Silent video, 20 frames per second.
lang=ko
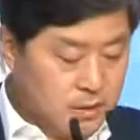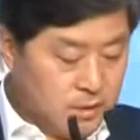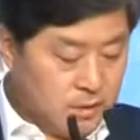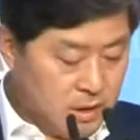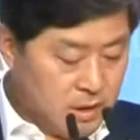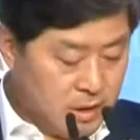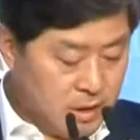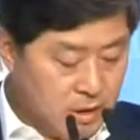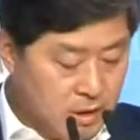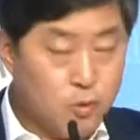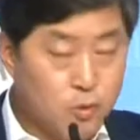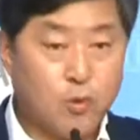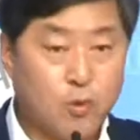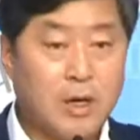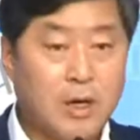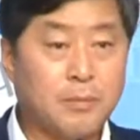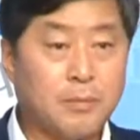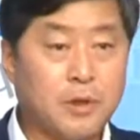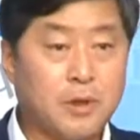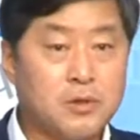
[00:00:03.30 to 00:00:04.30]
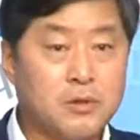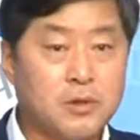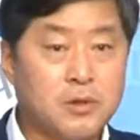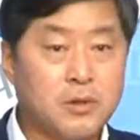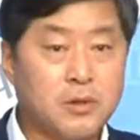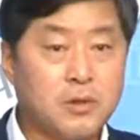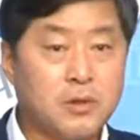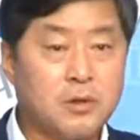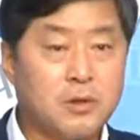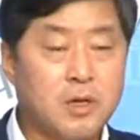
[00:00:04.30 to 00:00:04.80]
네,
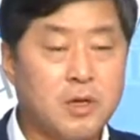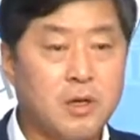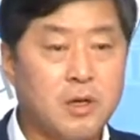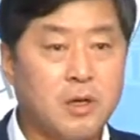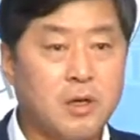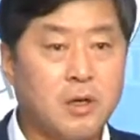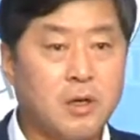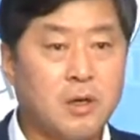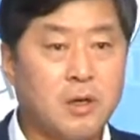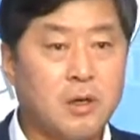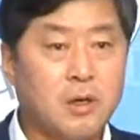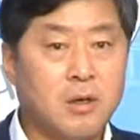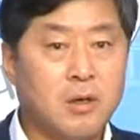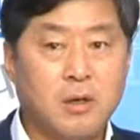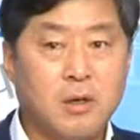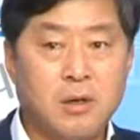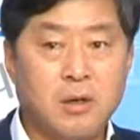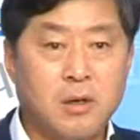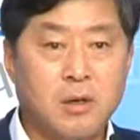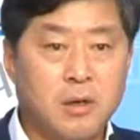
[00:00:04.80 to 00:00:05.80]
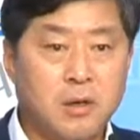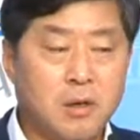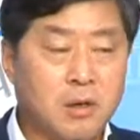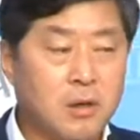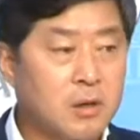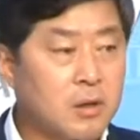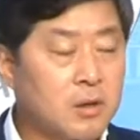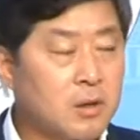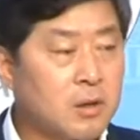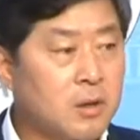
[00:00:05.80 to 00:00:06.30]
황명선 아,
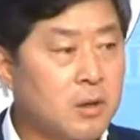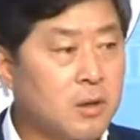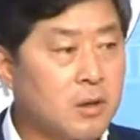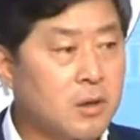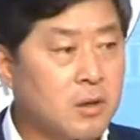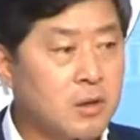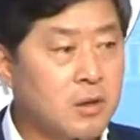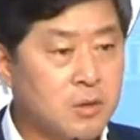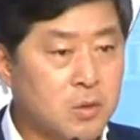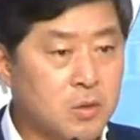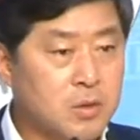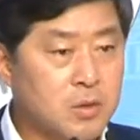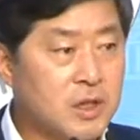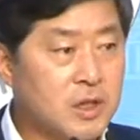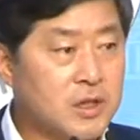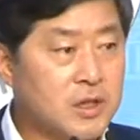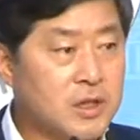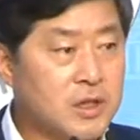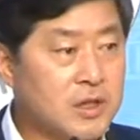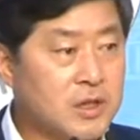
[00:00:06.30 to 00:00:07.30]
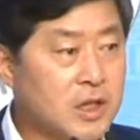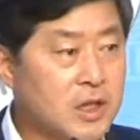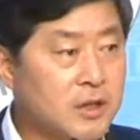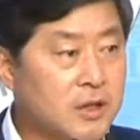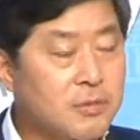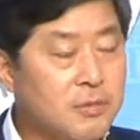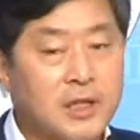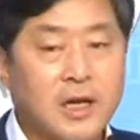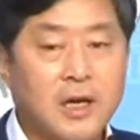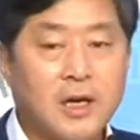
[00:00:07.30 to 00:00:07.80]
아,
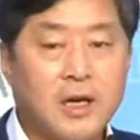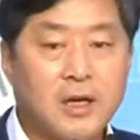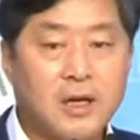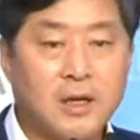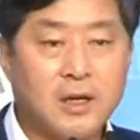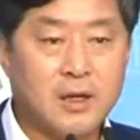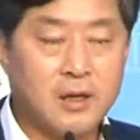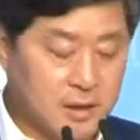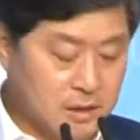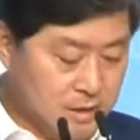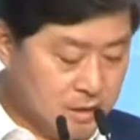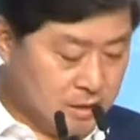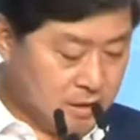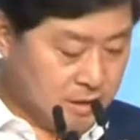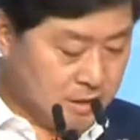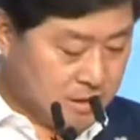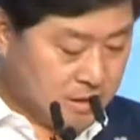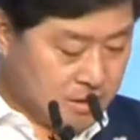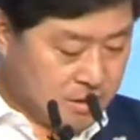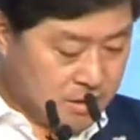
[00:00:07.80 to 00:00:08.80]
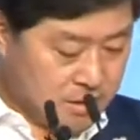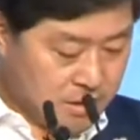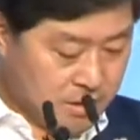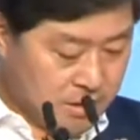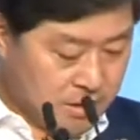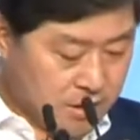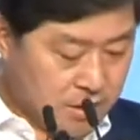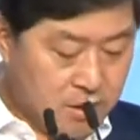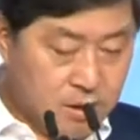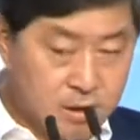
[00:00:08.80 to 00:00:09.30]
논산시장입니다.
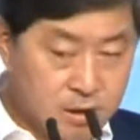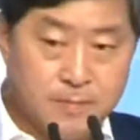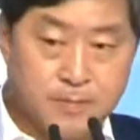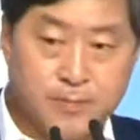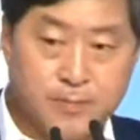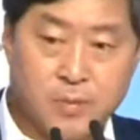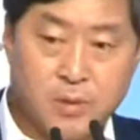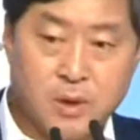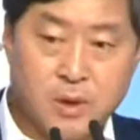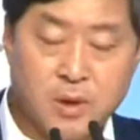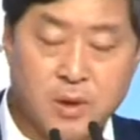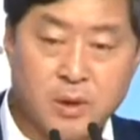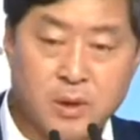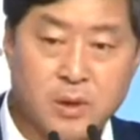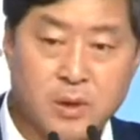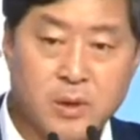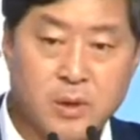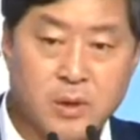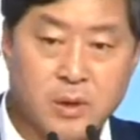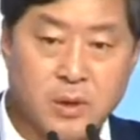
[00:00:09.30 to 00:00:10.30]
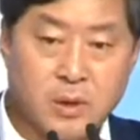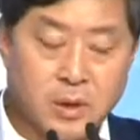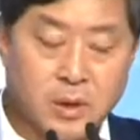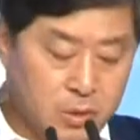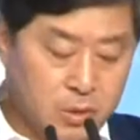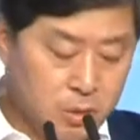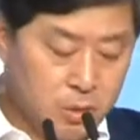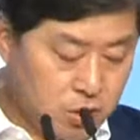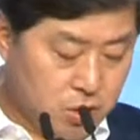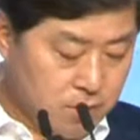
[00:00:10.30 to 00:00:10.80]
아, 아,
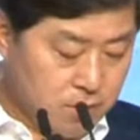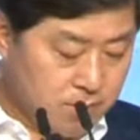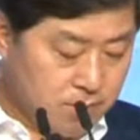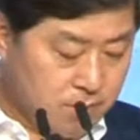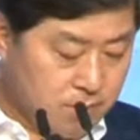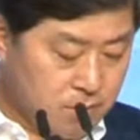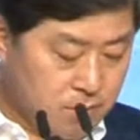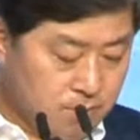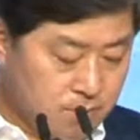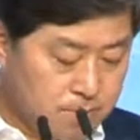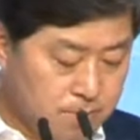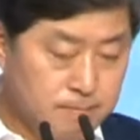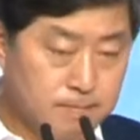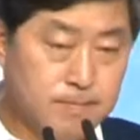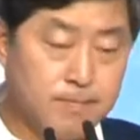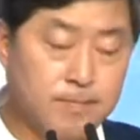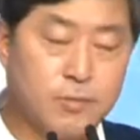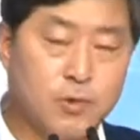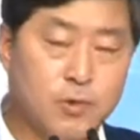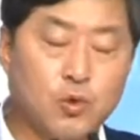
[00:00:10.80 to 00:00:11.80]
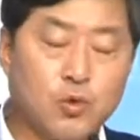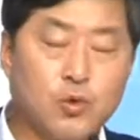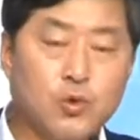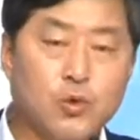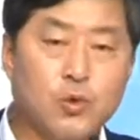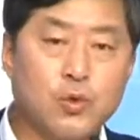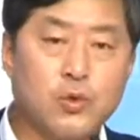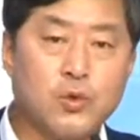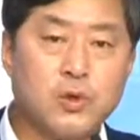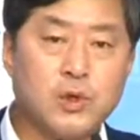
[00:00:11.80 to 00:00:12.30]
요즘 음,
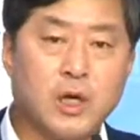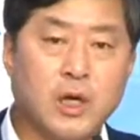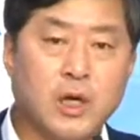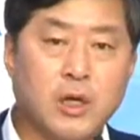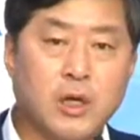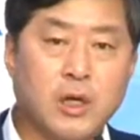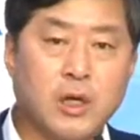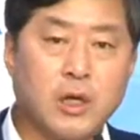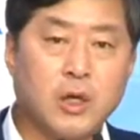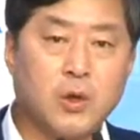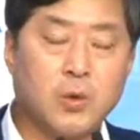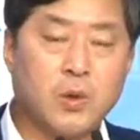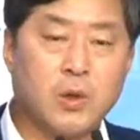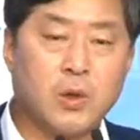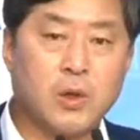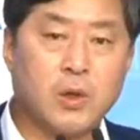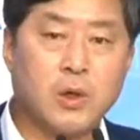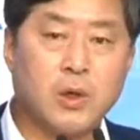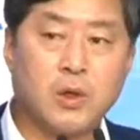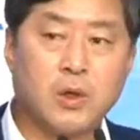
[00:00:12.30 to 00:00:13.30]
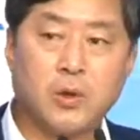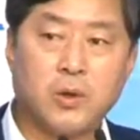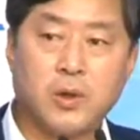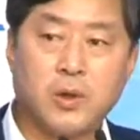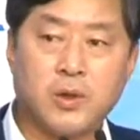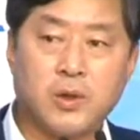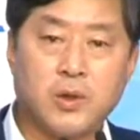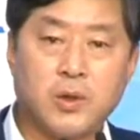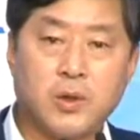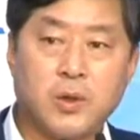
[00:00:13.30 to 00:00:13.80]
육군 사관학교와
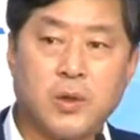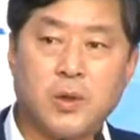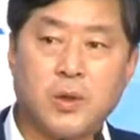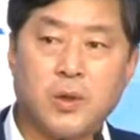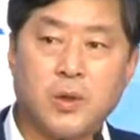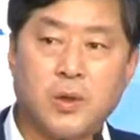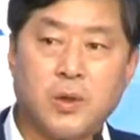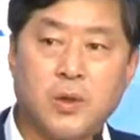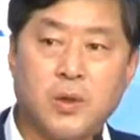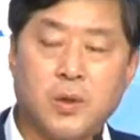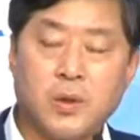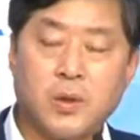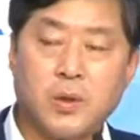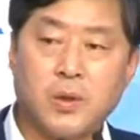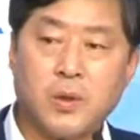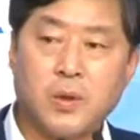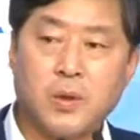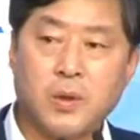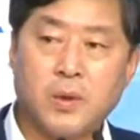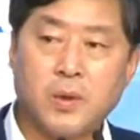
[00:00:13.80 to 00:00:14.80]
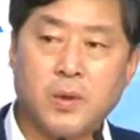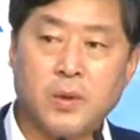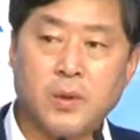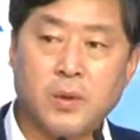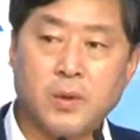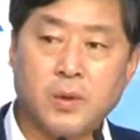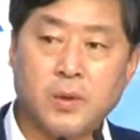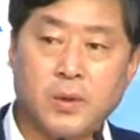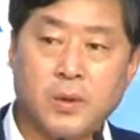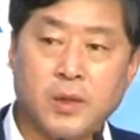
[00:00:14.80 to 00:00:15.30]
관련돼서 어,
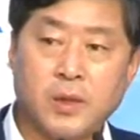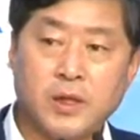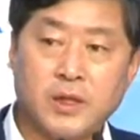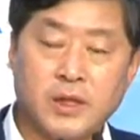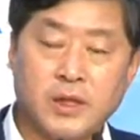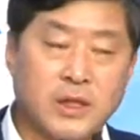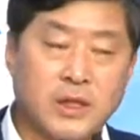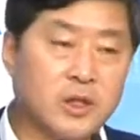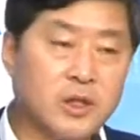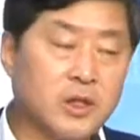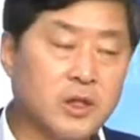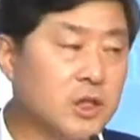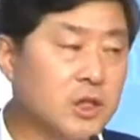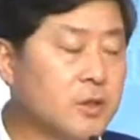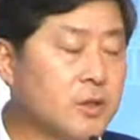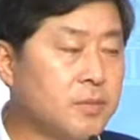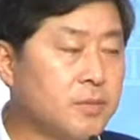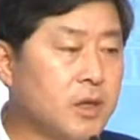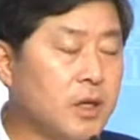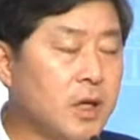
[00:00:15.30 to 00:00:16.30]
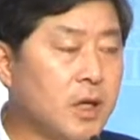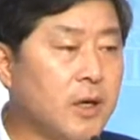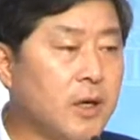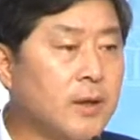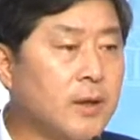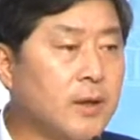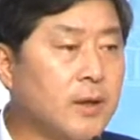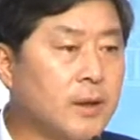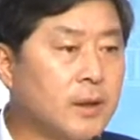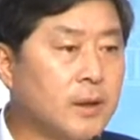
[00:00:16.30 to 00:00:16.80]
여러 가지 의견이 있습니다.
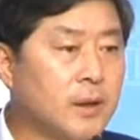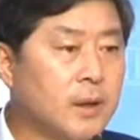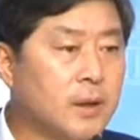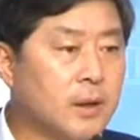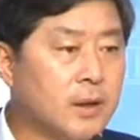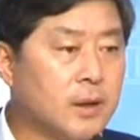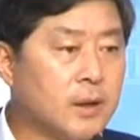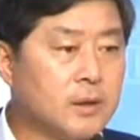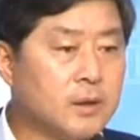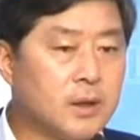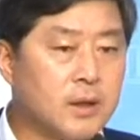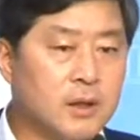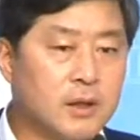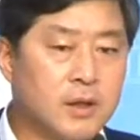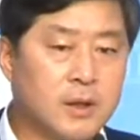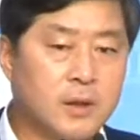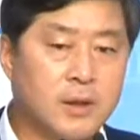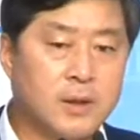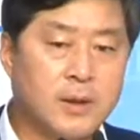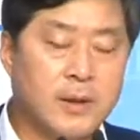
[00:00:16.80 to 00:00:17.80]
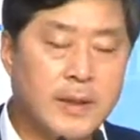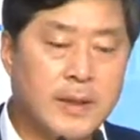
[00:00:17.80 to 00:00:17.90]
아, 특히 이제